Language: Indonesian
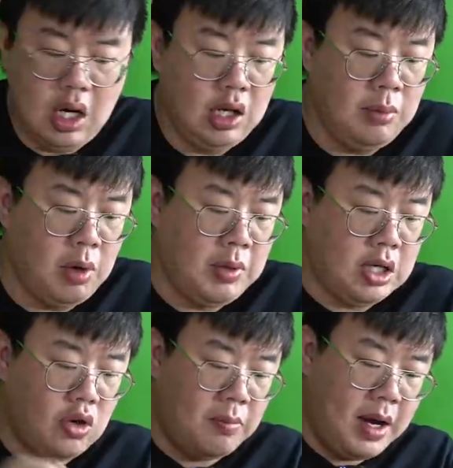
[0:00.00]
Ini belum kita
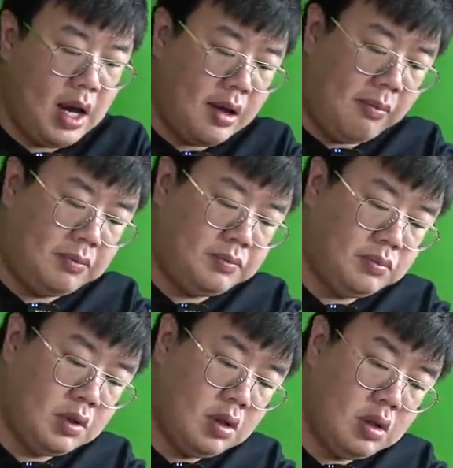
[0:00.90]
coba ya.
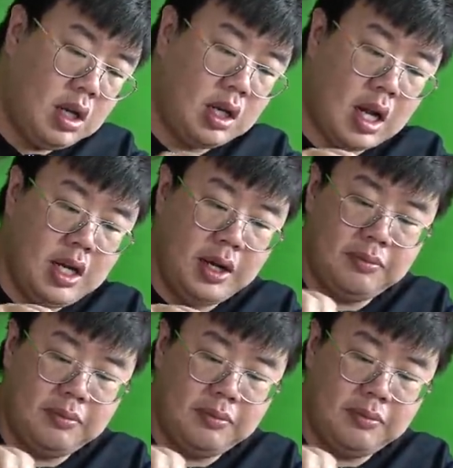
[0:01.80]
Dari tadi